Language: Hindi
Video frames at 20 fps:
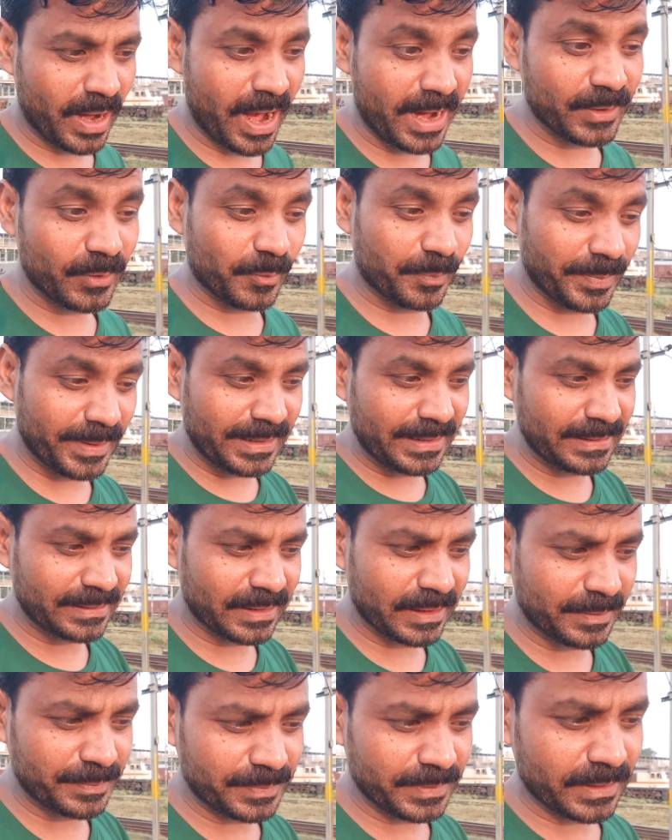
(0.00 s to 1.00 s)
ऐटो प्ले की
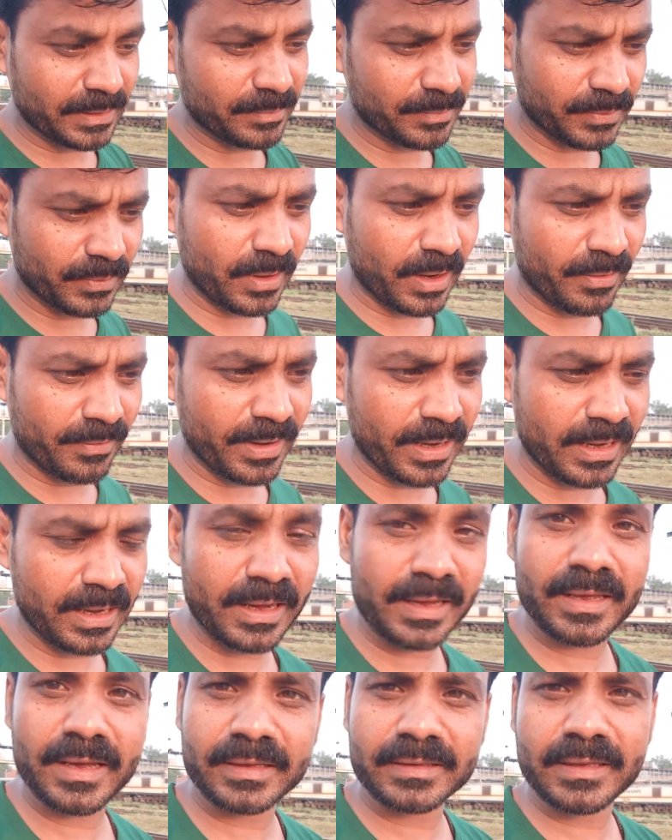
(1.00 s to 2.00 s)
तरफ से एक बुलावा
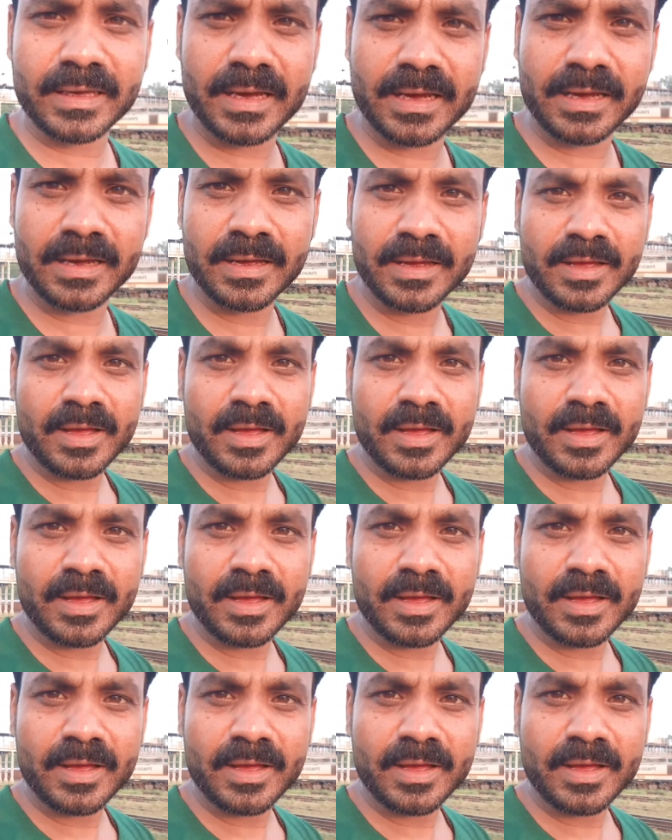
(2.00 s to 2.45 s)
आया था